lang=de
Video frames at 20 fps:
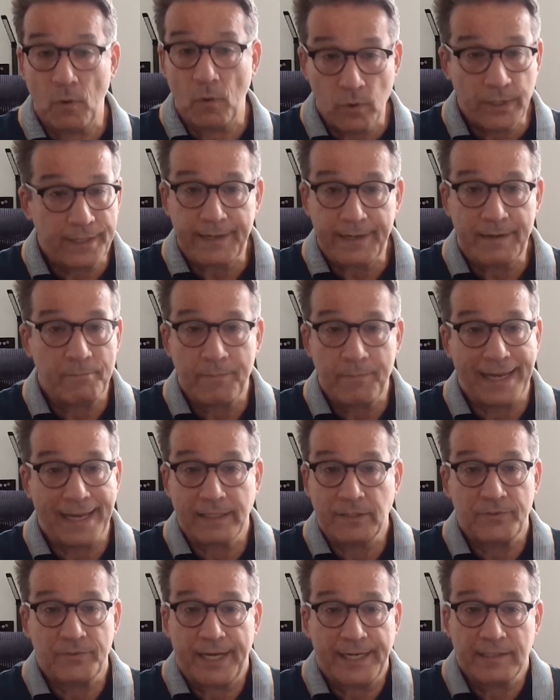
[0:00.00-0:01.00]
Ohne den
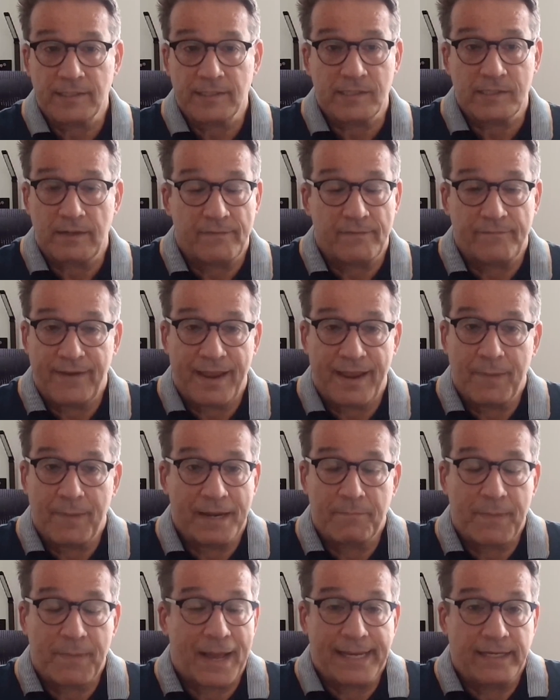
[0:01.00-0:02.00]
Bike-Tracks wäre
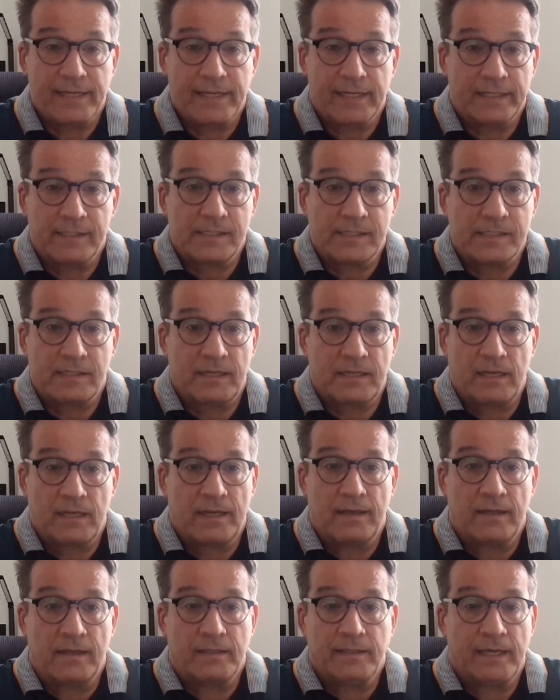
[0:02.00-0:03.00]
mein Bike jetzt
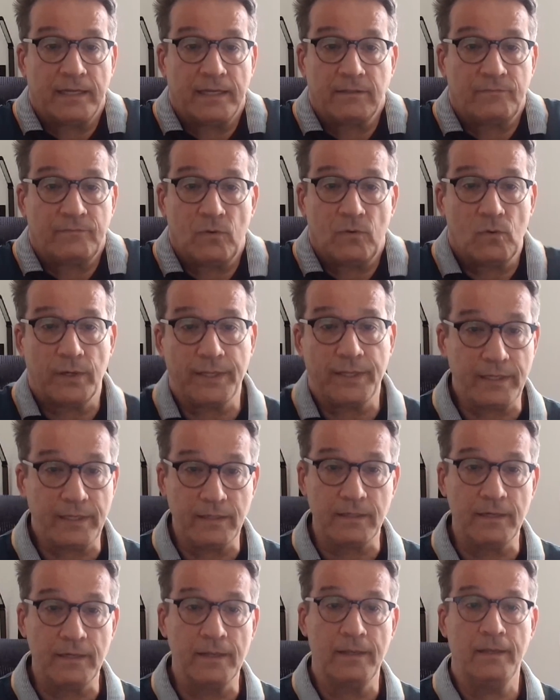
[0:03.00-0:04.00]
äh, irgendwo
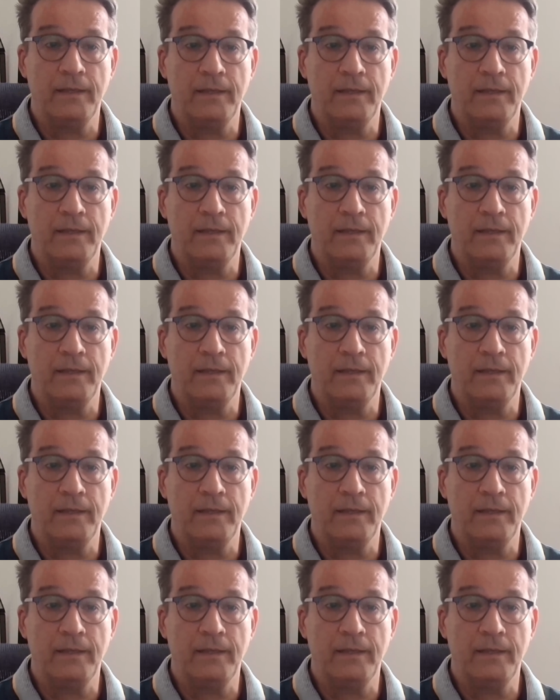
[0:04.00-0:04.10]
in,